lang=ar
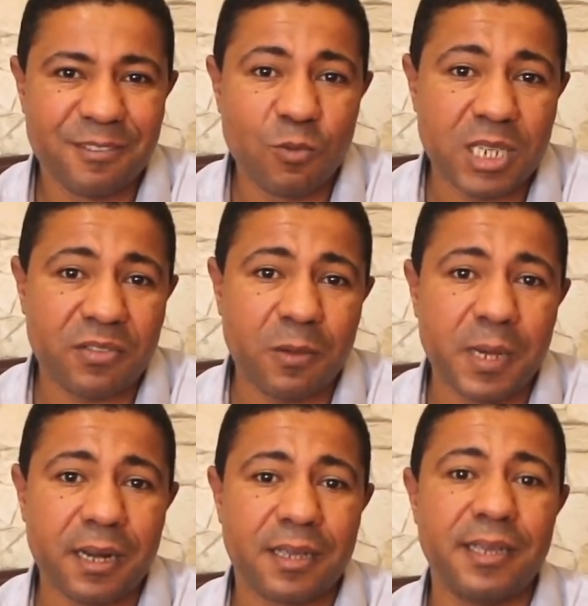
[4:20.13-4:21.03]
واش
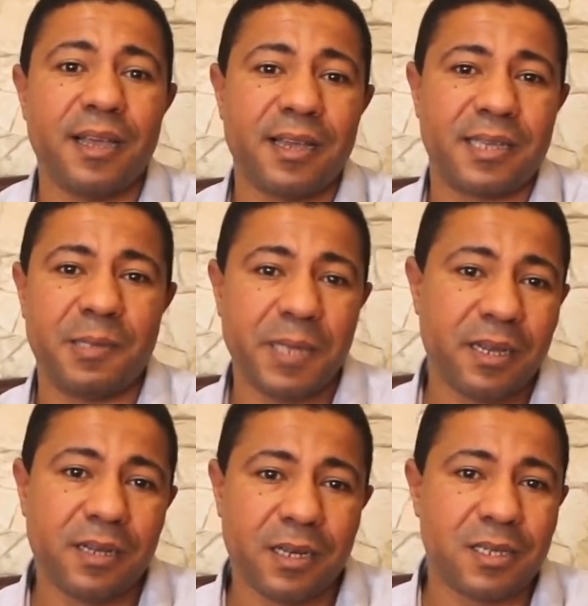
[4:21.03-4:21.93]
خبارك يا اخي
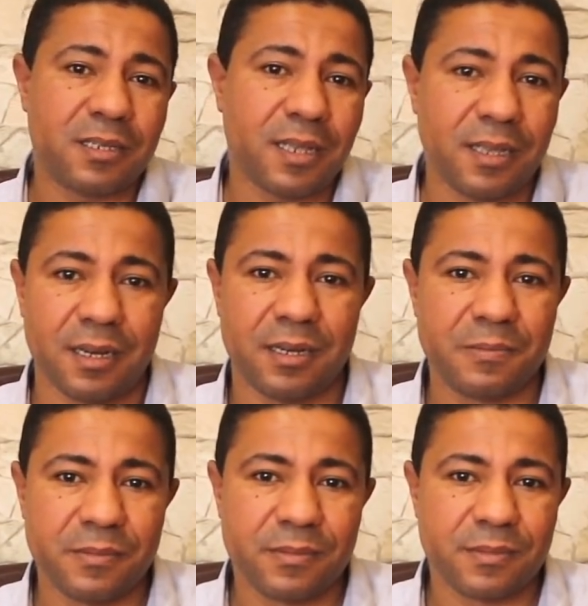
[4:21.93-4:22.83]
بان الجزائر
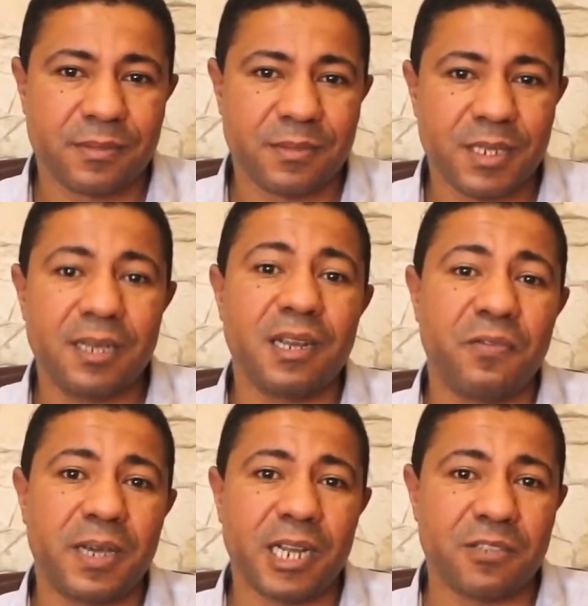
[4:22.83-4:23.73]
الى
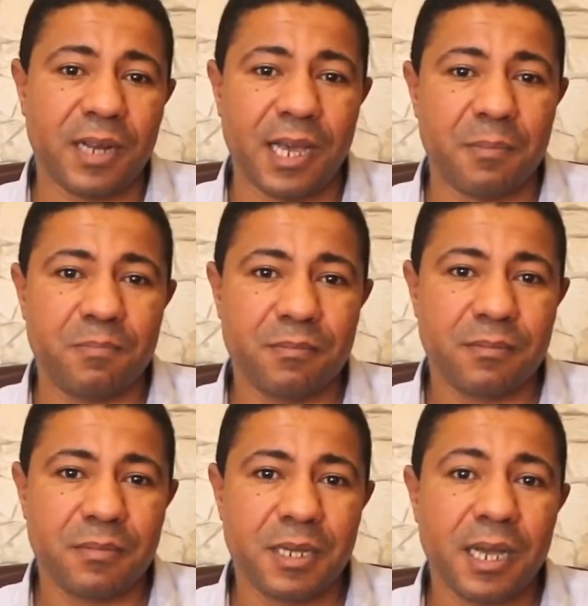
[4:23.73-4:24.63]
فكرت في الحرب
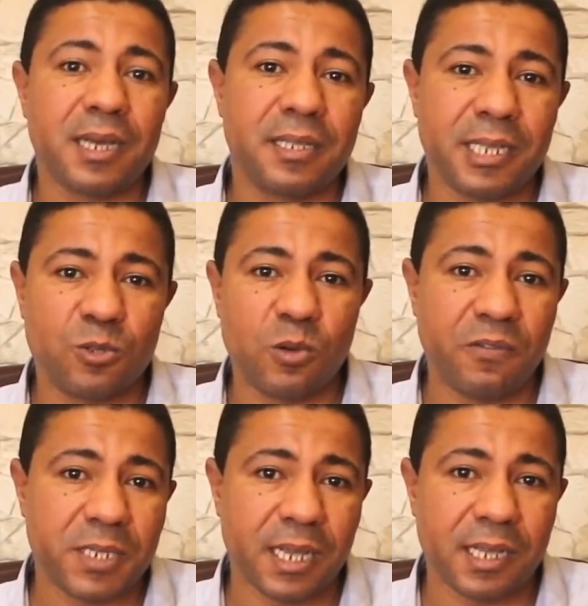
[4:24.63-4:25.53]
غادي تكون
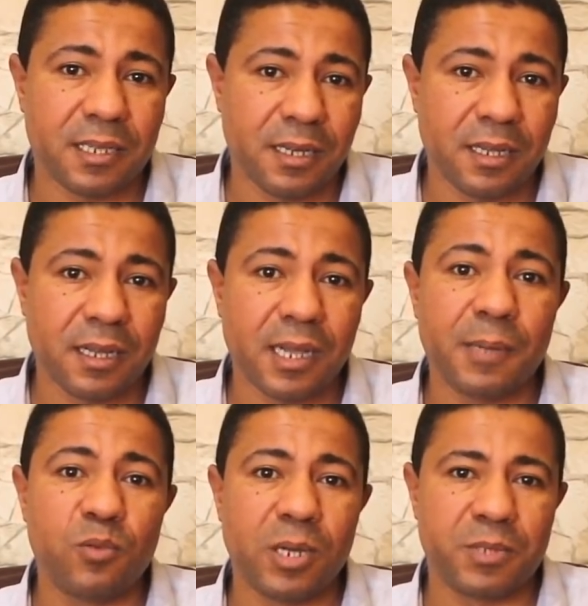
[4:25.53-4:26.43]
فتحات عليها
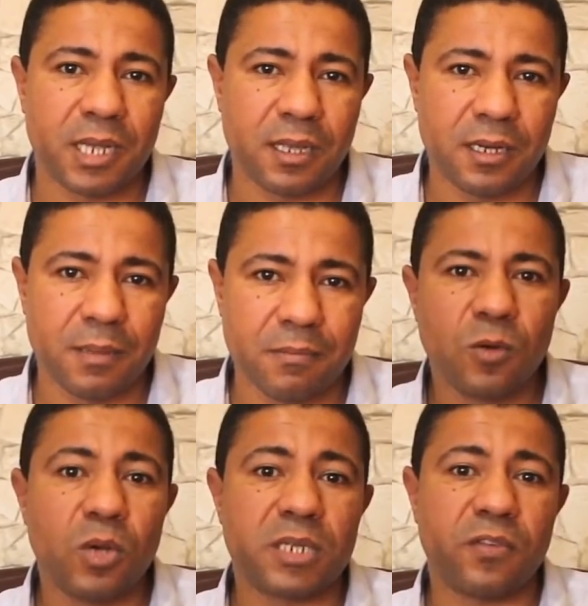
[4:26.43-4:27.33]
ابواب جهنم
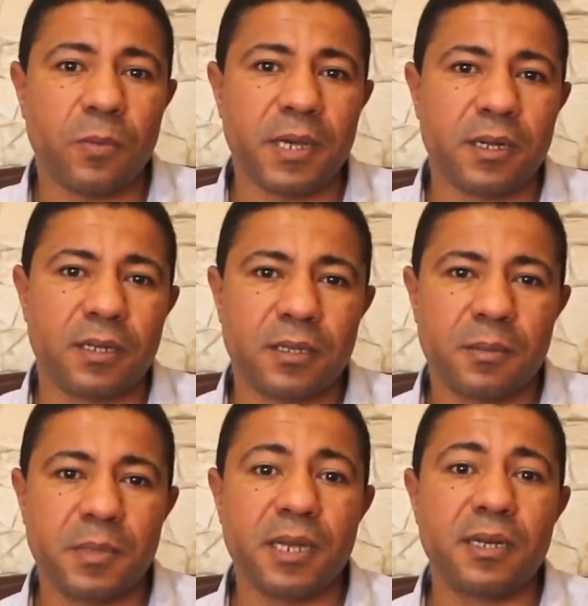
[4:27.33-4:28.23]
واش في خبارك
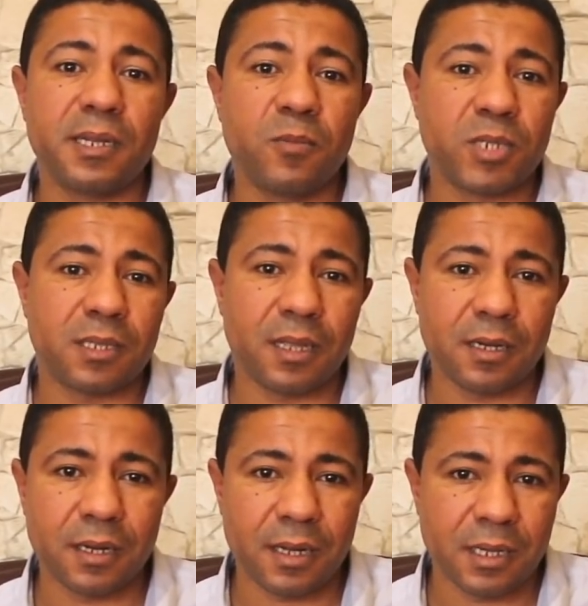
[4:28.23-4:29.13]
بان
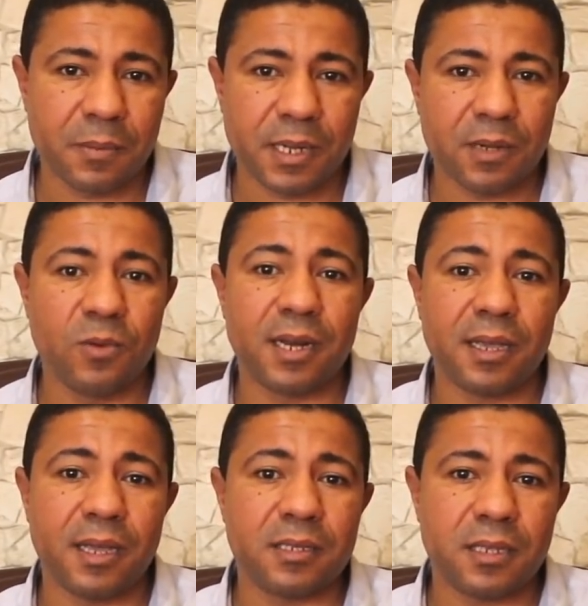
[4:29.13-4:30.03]
المتضرر الاكبر
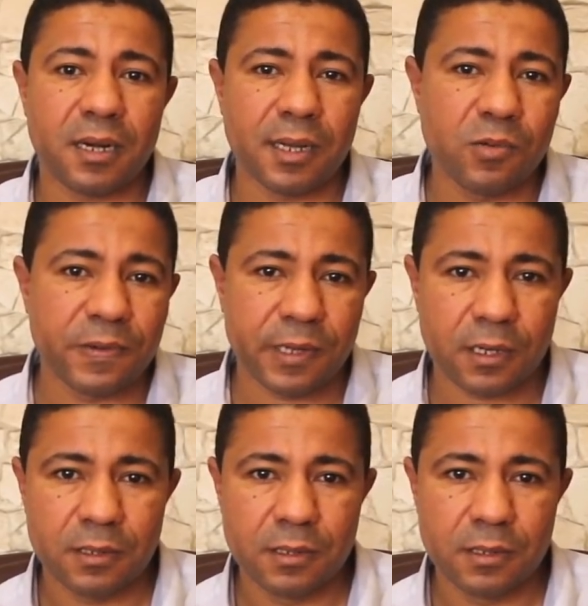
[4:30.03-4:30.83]
والخاسر الاوفر